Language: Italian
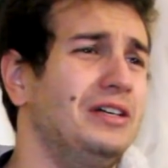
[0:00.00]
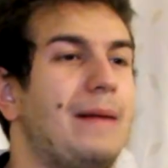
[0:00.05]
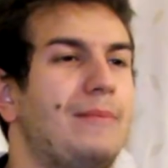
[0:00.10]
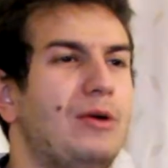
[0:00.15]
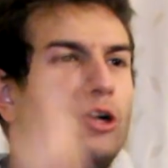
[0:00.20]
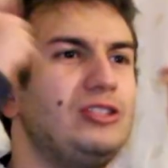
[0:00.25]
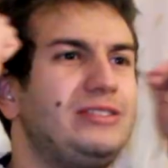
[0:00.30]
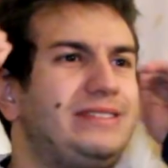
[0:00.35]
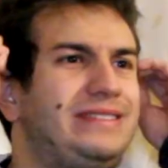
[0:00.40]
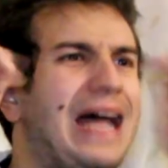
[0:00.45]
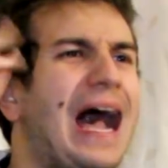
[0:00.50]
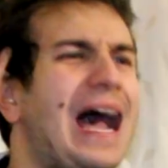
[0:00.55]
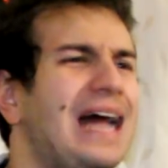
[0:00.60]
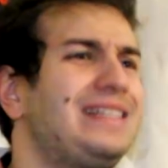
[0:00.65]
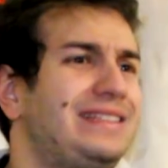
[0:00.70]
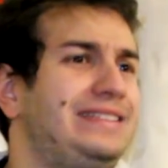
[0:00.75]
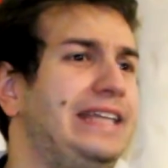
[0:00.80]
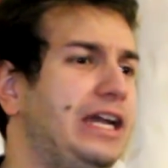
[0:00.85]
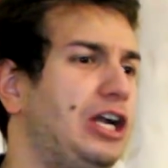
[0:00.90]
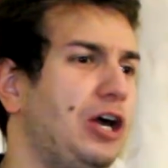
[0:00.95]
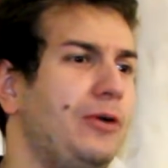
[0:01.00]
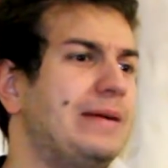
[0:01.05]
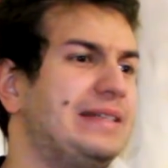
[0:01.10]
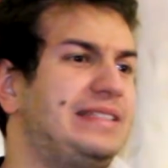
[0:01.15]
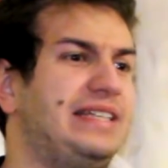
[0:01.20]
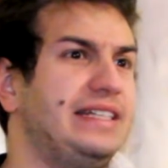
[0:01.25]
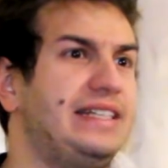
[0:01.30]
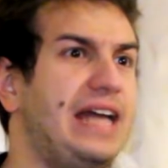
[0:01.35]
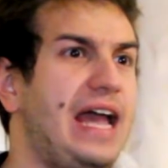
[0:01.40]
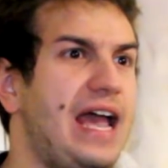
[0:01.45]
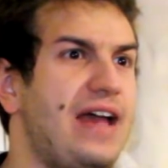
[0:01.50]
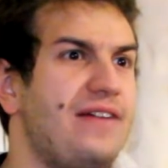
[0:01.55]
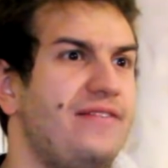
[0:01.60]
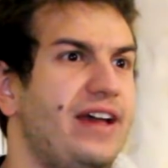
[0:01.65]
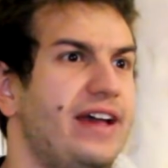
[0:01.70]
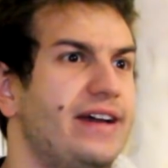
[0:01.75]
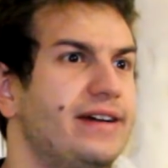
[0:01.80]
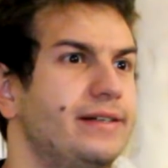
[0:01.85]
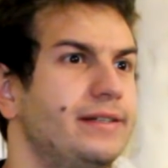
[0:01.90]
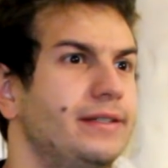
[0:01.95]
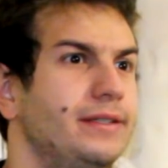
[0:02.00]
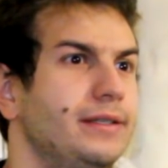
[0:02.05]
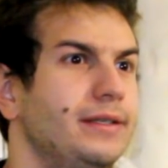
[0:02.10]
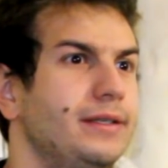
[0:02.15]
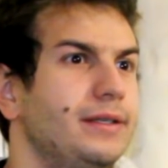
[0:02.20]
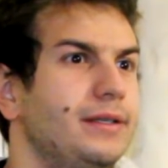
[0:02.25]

Montarti come si deve.